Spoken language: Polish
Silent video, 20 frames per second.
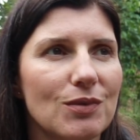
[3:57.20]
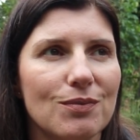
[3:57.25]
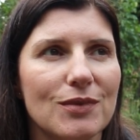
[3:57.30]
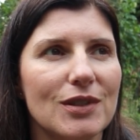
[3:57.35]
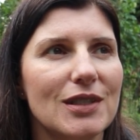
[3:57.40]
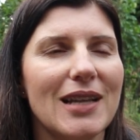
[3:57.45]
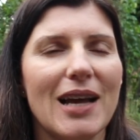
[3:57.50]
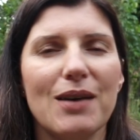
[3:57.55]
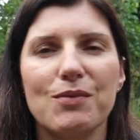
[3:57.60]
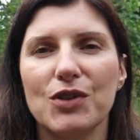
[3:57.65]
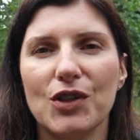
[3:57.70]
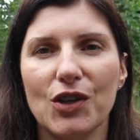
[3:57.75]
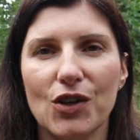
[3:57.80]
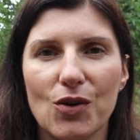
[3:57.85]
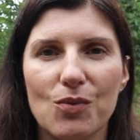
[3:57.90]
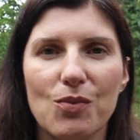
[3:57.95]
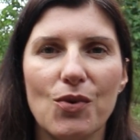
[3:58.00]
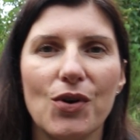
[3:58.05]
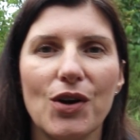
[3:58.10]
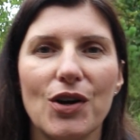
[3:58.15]
Znamy
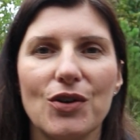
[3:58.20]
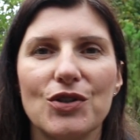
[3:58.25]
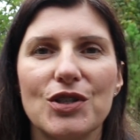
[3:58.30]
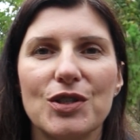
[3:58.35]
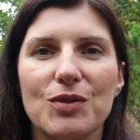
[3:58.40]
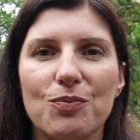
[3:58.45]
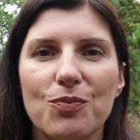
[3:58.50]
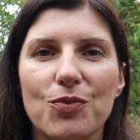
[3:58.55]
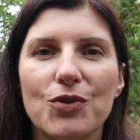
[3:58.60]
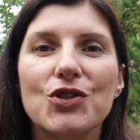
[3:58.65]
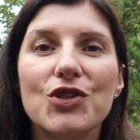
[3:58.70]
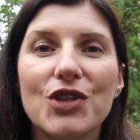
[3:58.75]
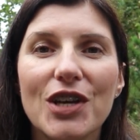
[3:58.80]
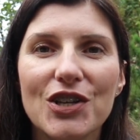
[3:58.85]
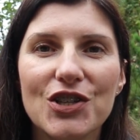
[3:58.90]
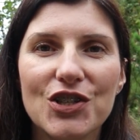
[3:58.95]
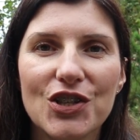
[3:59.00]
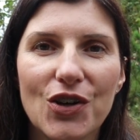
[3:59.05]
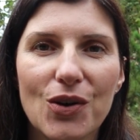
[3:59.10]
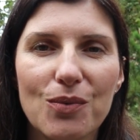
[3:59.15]
tego Boga już z
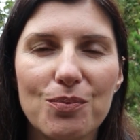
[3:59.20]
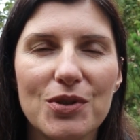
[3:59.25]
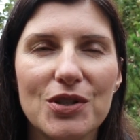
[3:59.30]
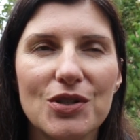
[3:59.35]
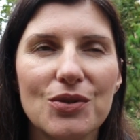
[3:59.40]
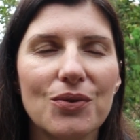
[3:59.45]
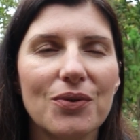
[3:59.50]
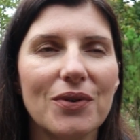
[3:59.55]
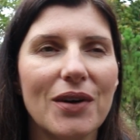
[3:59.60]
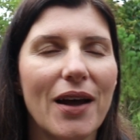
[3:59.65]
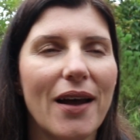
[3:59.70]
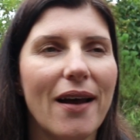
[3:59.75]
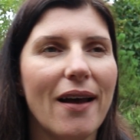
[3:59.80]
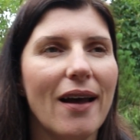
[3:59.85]
późniejszych opisów,